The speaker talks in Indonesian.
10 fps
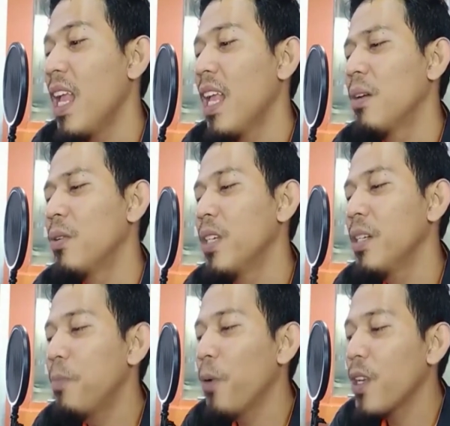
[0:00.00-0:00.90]

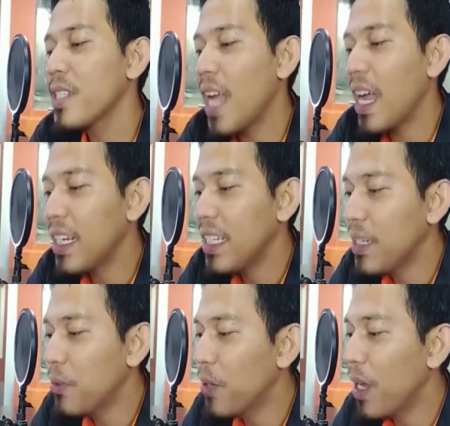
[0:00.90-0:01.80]
Udin Polosari,
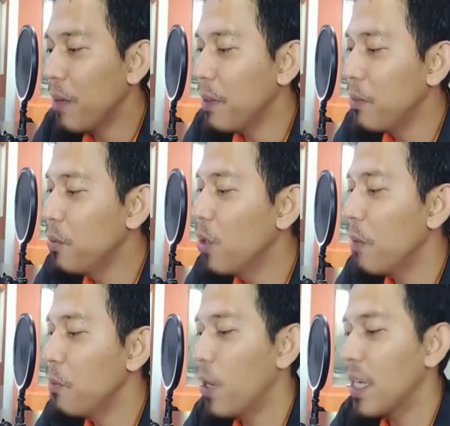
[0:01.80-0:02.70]
kulama mun
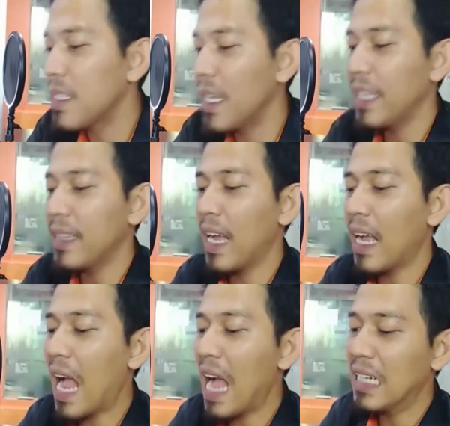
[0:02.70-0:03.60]
bulan puasa eta
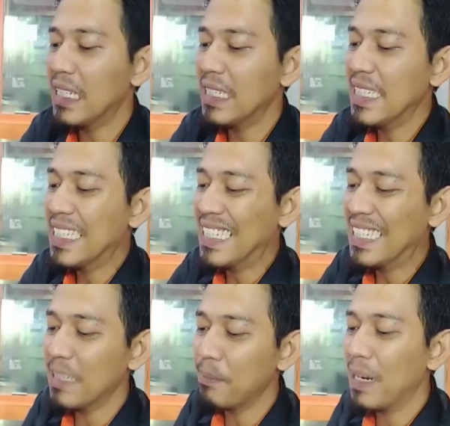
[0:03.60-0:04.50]
kangen
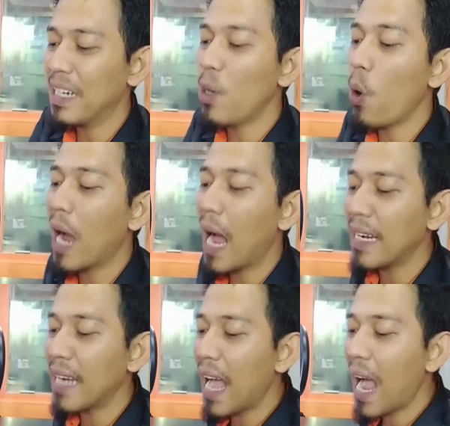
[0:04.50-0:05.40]
nyenget
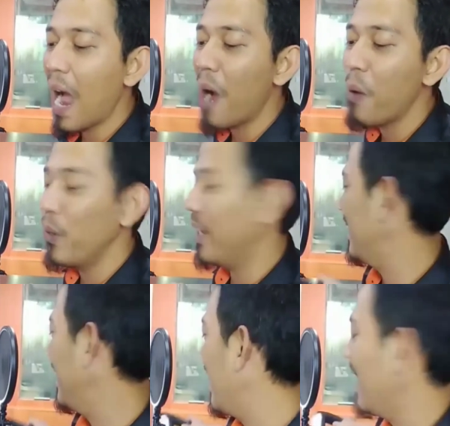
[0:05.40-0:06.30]
beledogana awi
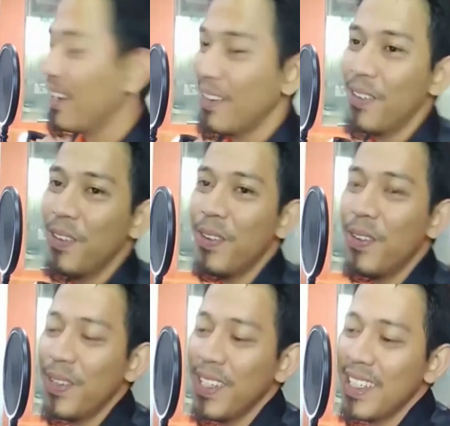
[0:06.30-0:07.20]
teh Kang.
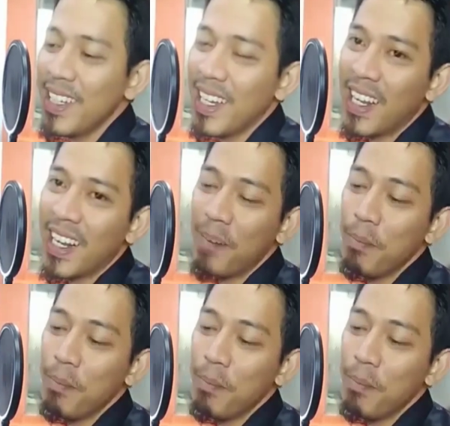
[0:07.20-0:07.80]
Oh, iya ngaran